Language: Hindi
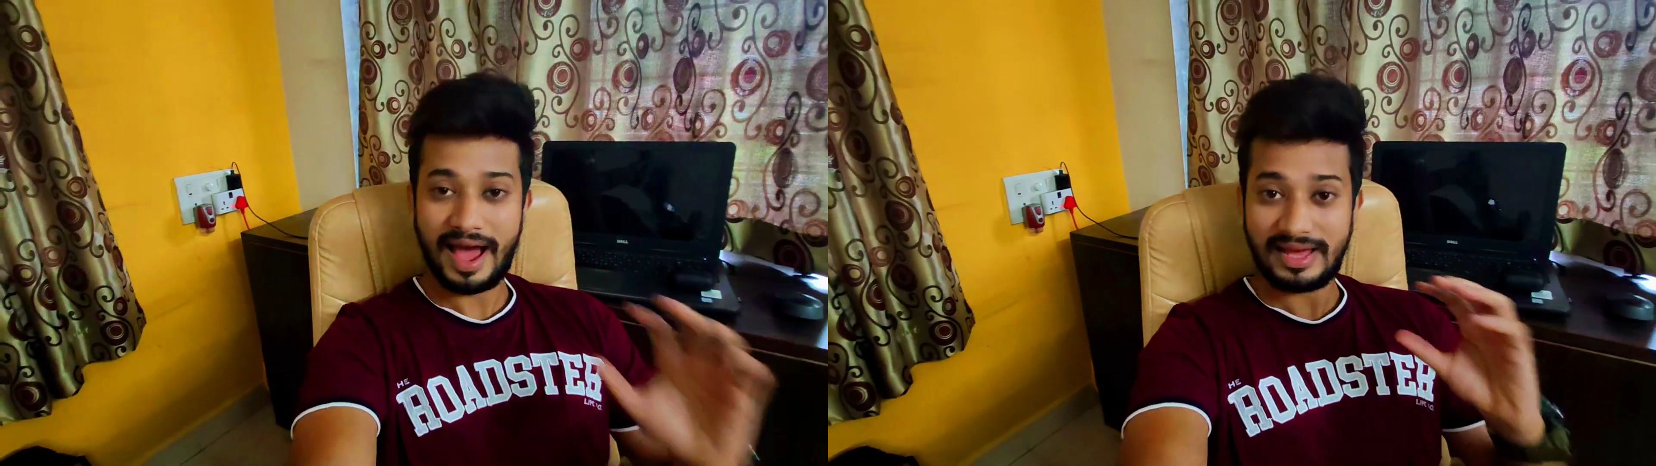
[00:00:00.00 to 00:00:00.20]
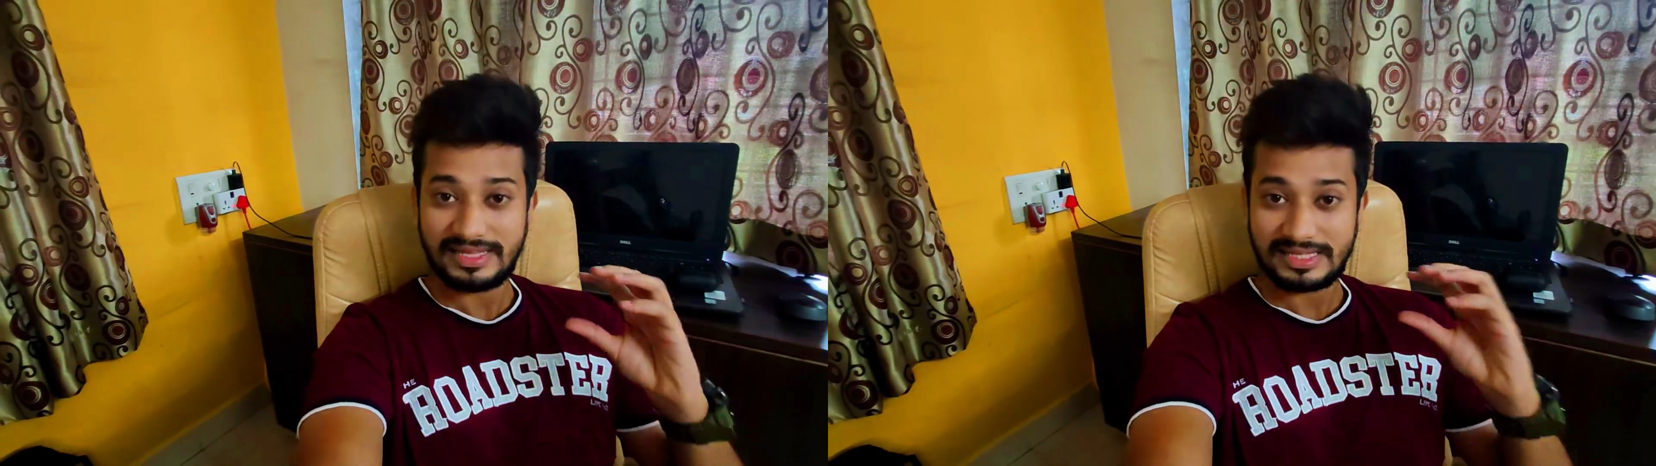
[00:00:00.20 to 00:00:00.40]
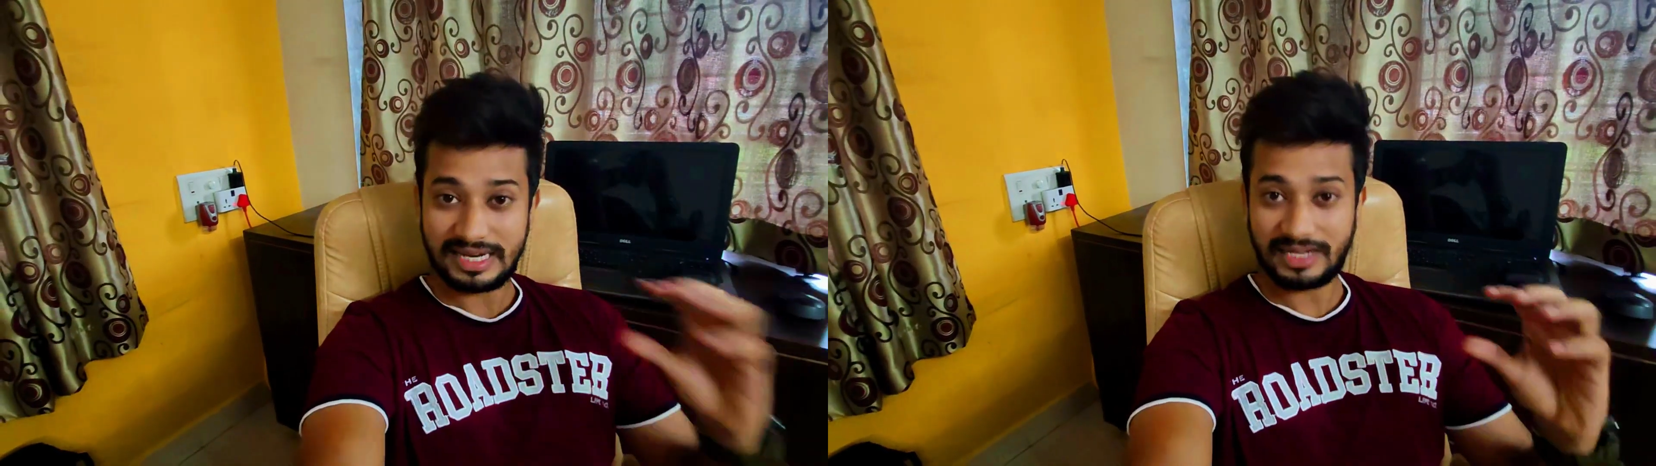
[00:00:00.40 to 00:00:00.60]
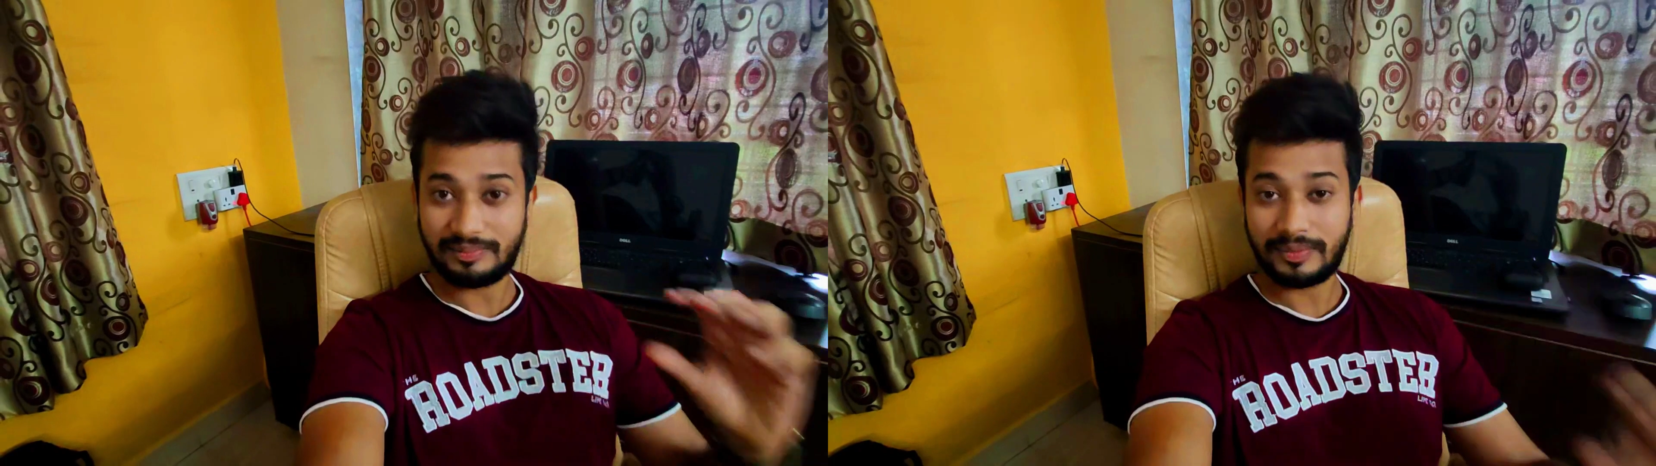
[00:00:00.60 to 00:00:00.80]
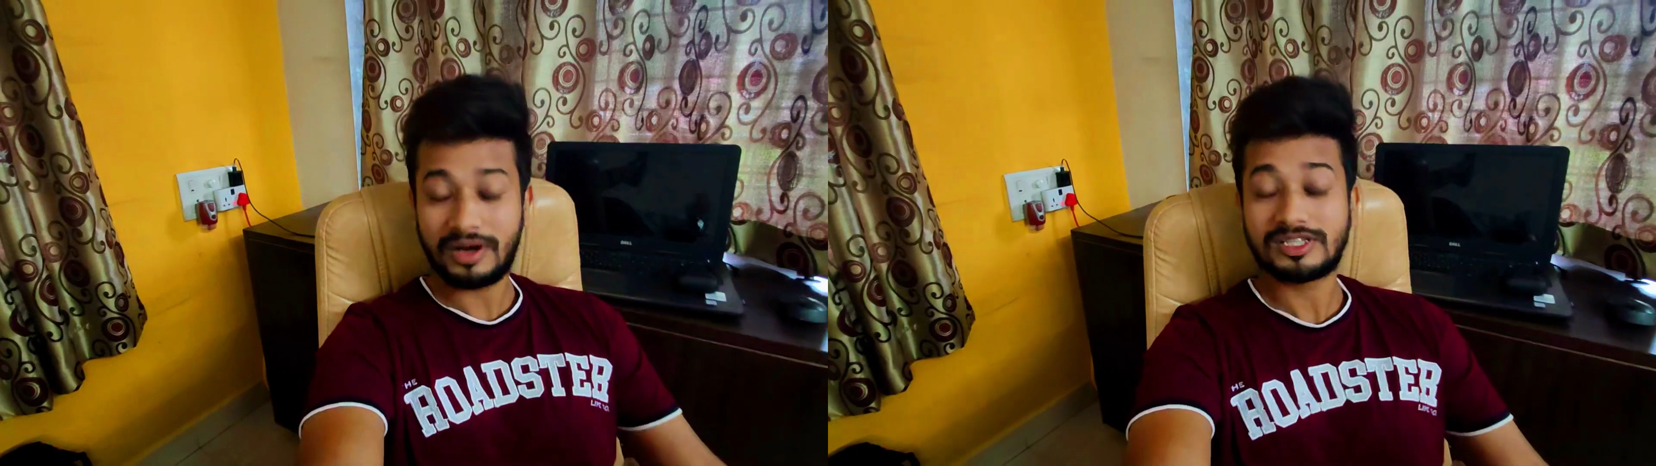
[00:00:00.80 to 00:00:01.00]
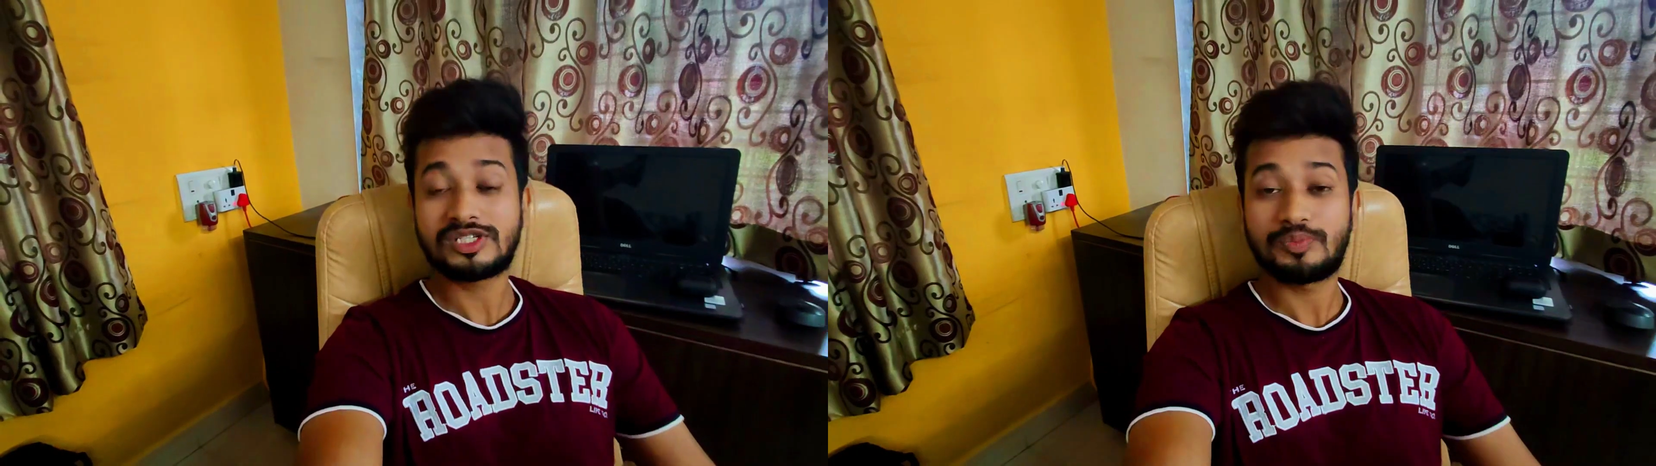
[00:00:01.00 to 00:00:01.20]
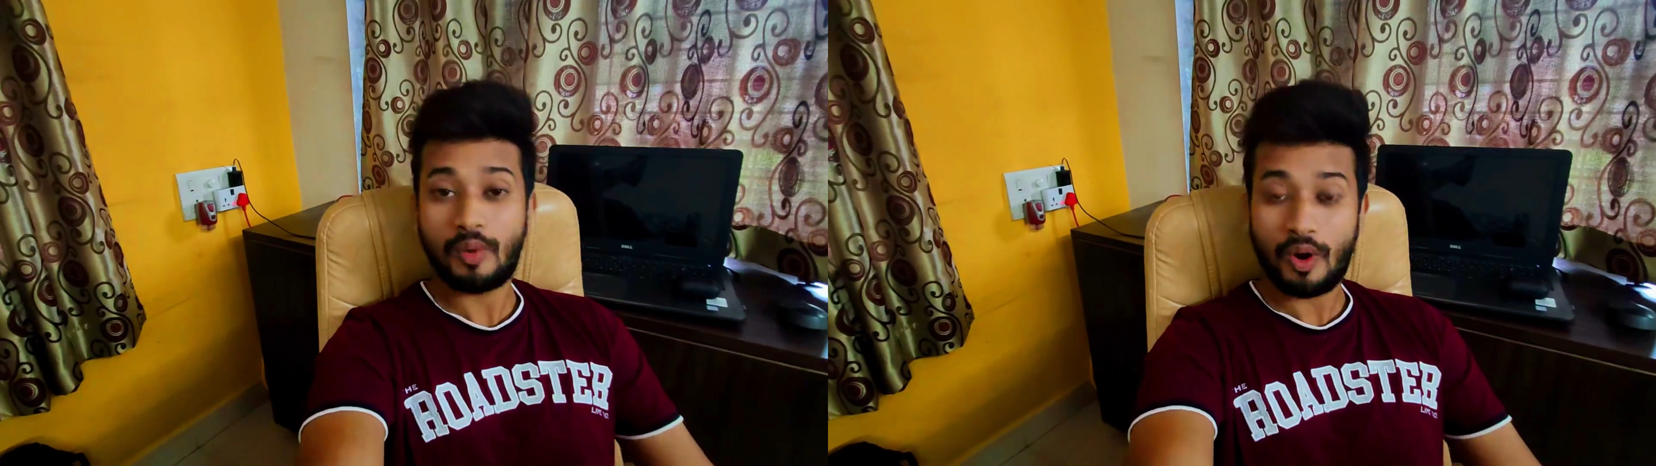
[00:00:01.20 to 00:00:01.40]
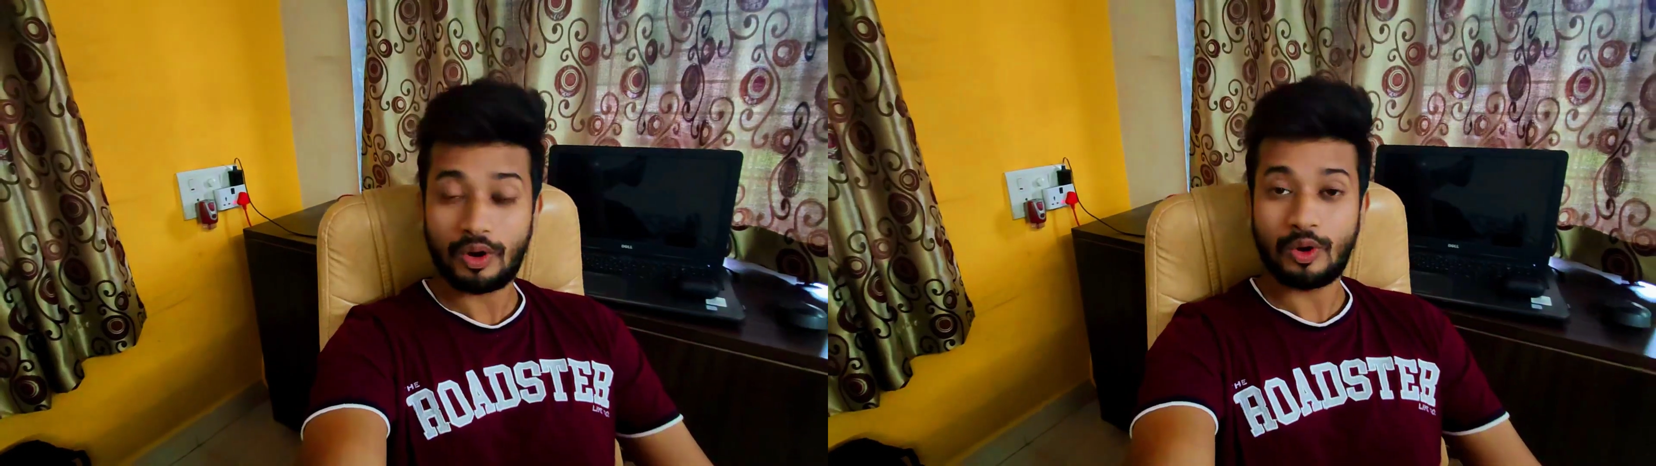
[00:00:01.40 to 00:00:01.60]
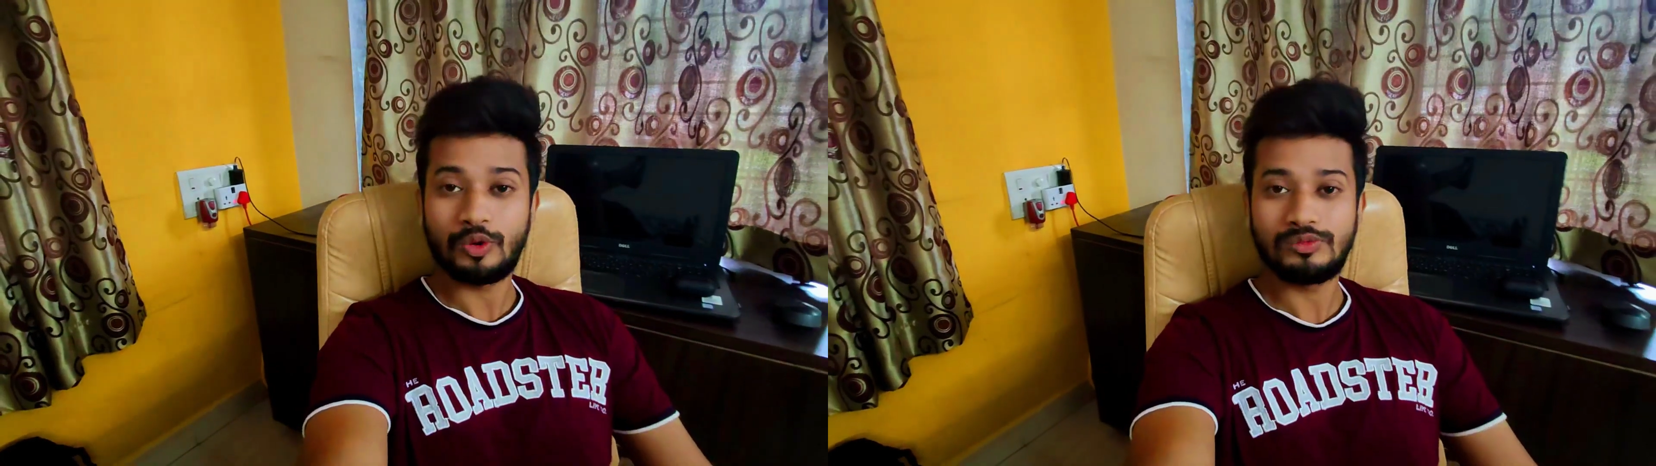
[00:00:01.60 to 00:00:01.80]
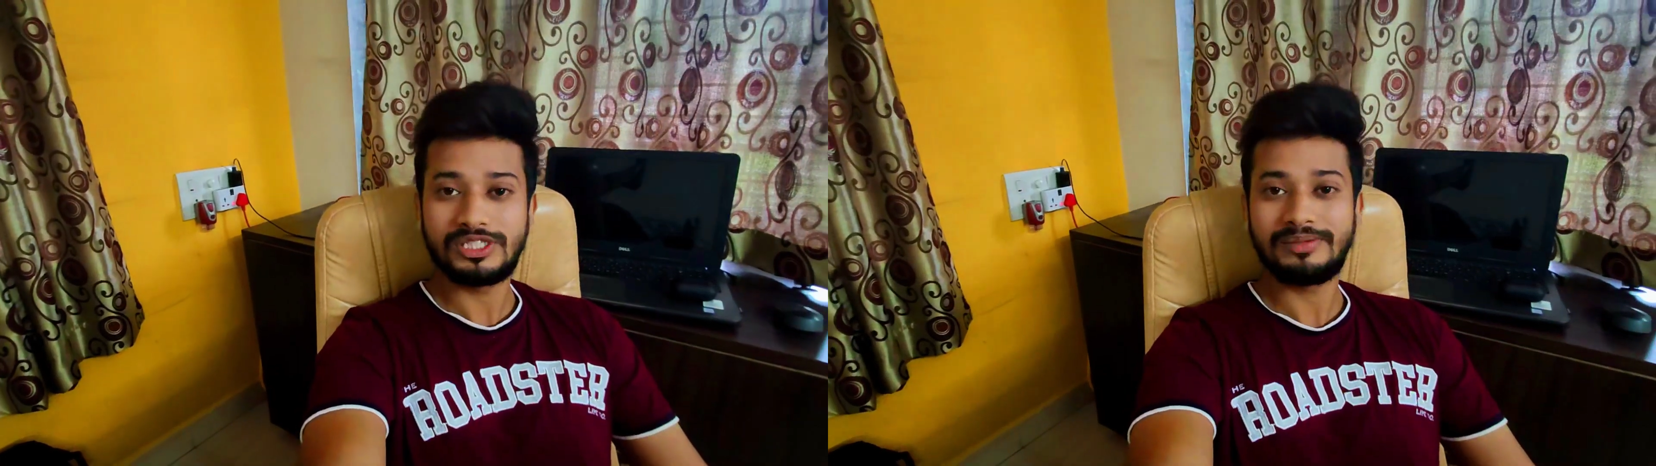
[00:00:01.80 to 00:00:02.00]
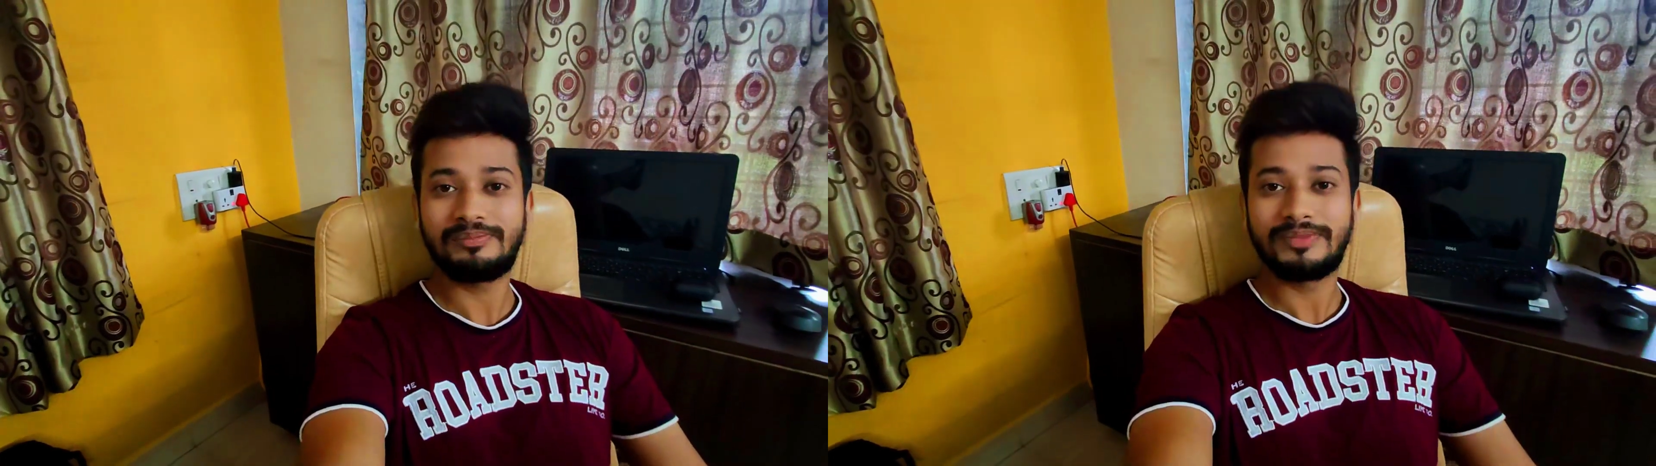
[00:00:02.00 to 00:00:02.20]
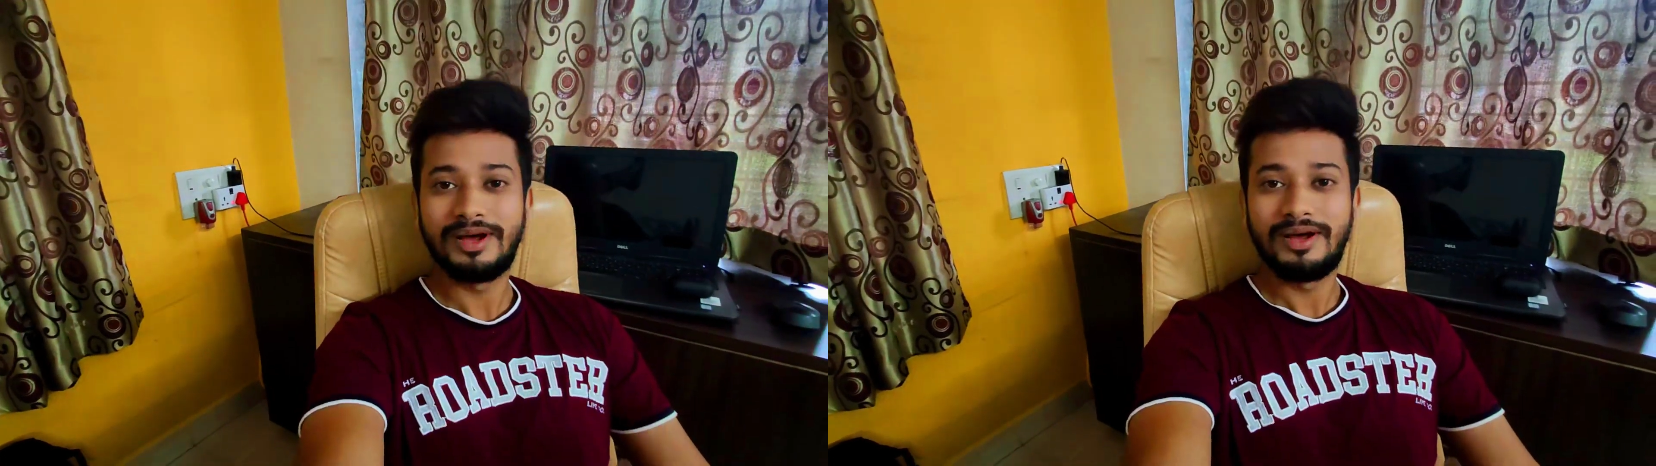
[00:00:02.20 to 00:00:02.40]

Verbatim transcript: आई सेटअप अ स्मॉल होम जिम